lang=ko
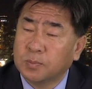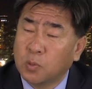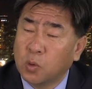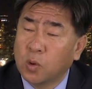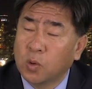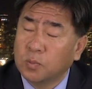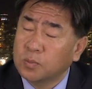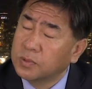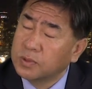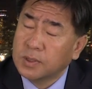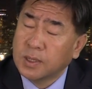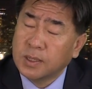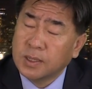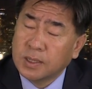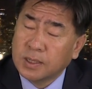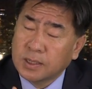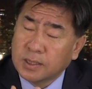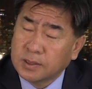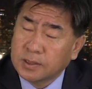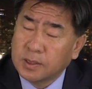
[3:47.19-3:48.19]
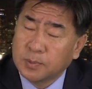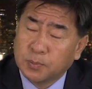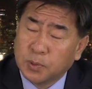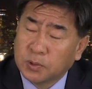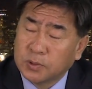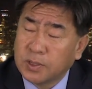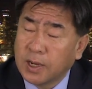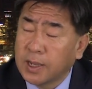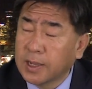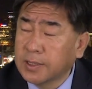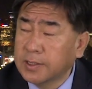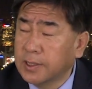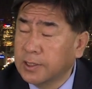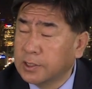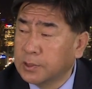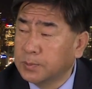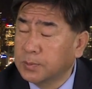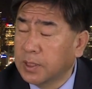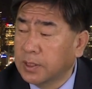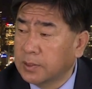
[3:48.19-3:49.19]
보험 리포트를 하게 돼
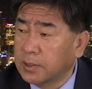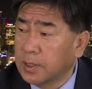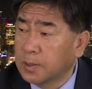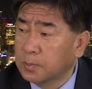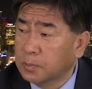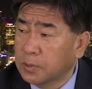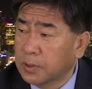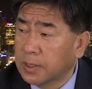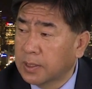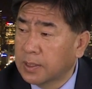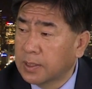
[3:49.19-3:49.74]
있습니다 DMV에.